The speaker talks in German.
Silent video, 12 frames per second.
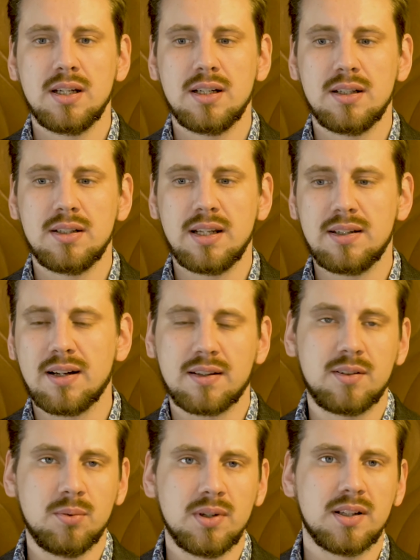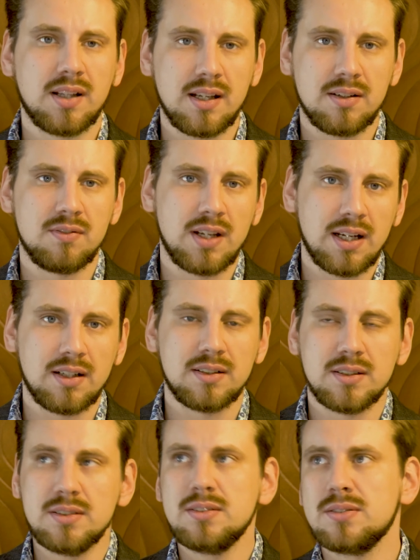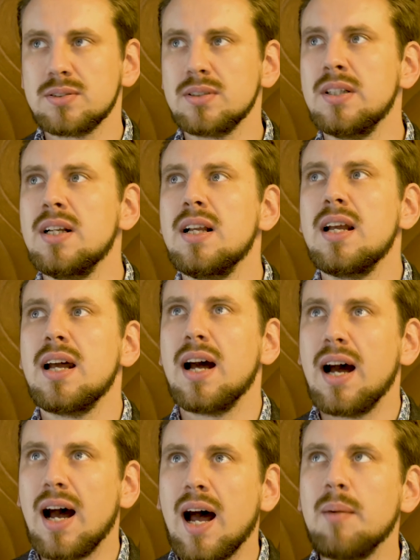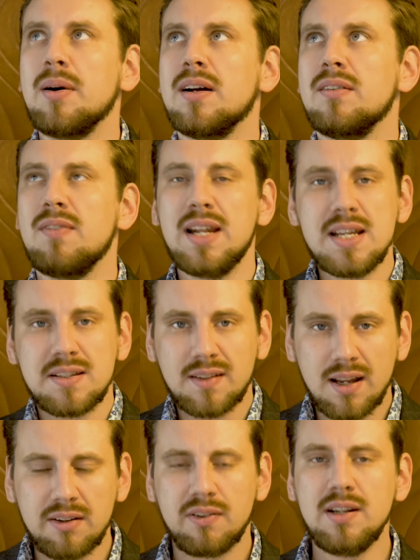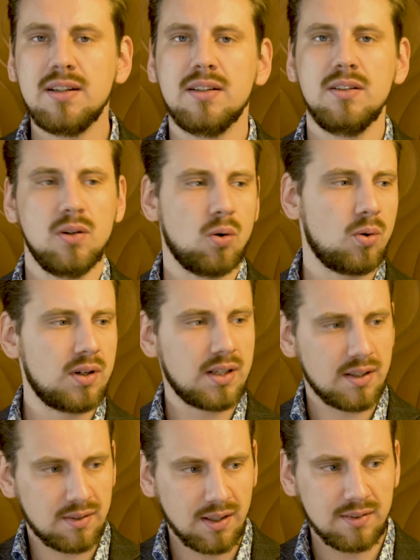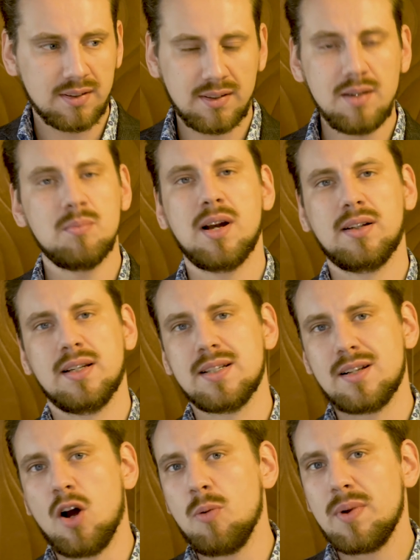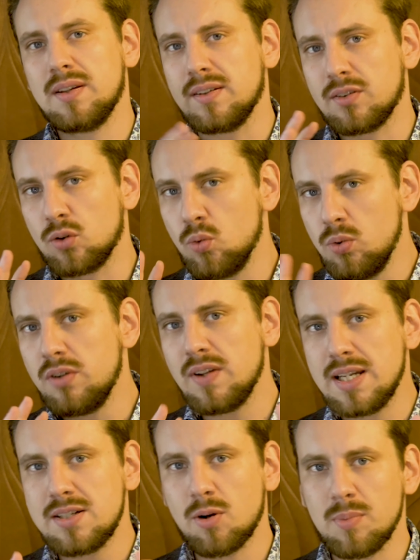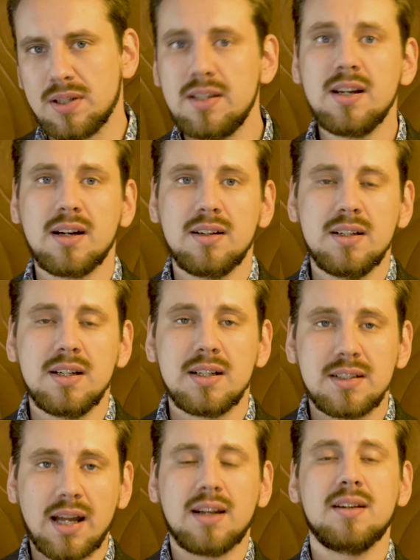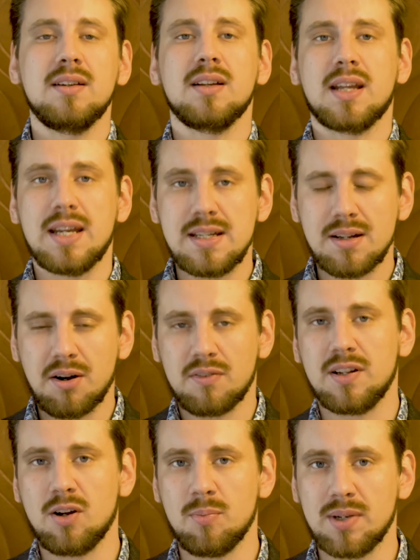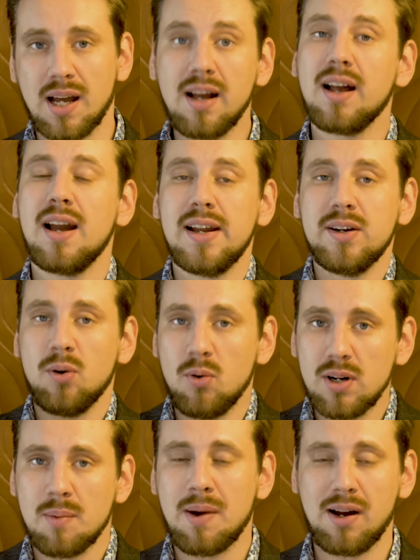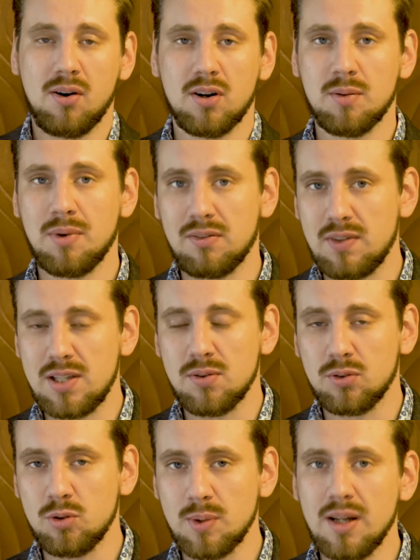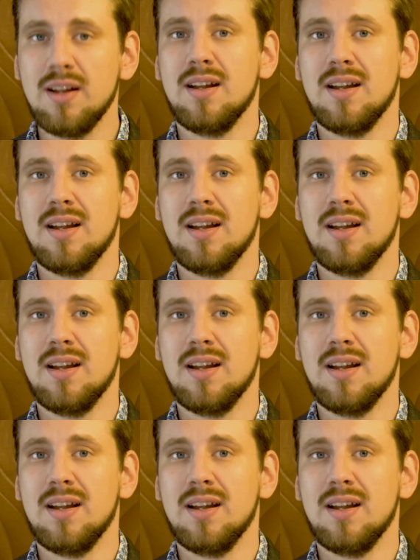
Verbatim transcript: eine äh, Interaktion getreten wäre. Ne? So. Aber wenn ich Zeit finde und es Ganze Sinn macht und ich glaube, es ist gut, wenn ich kommentiere, dann gehe ich auch auf die Kommentare ein oder mache auch nochmal ein Video drüber.